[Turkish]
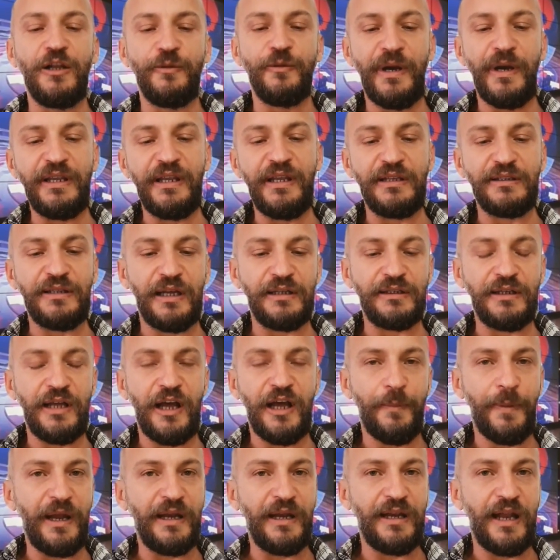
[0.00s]
Almanya'dan
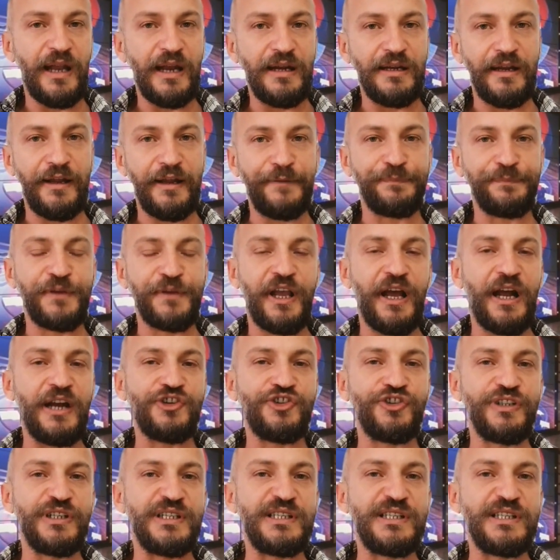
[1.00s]
haberlerle
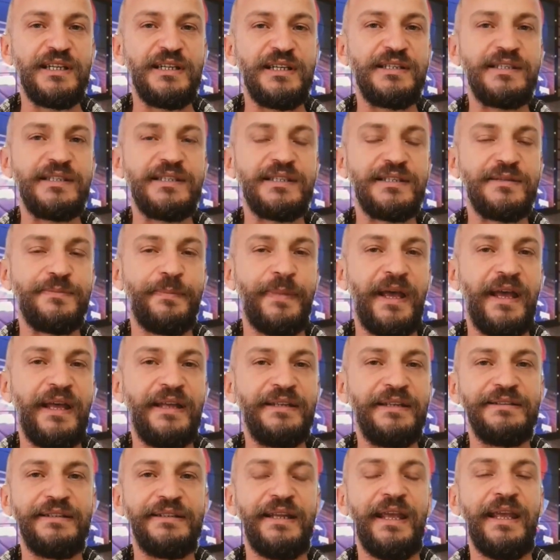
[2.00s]
karşınızdayız.
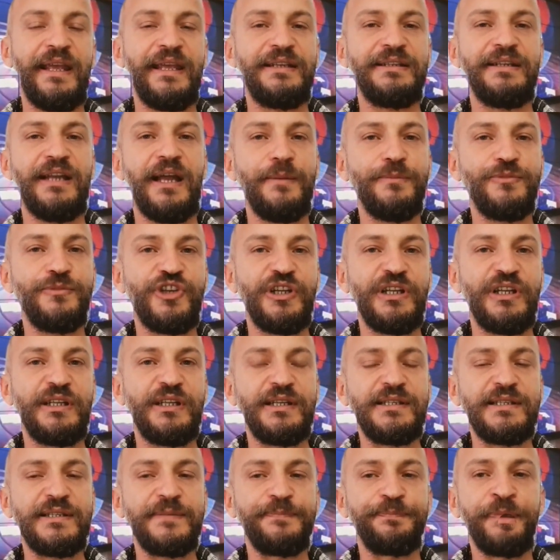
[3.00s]
Ben Ekrem
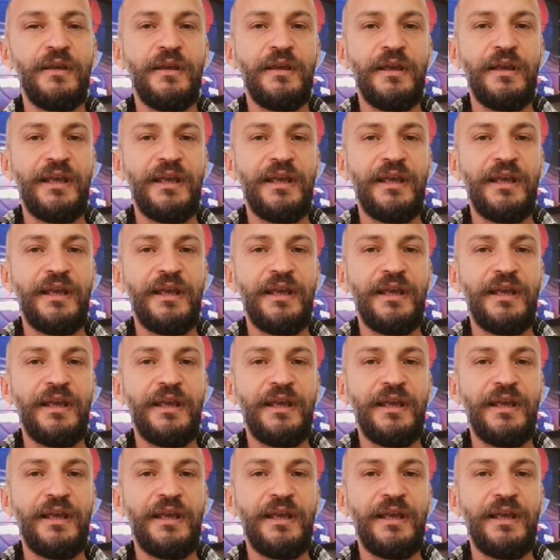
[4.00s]
Çelikiz.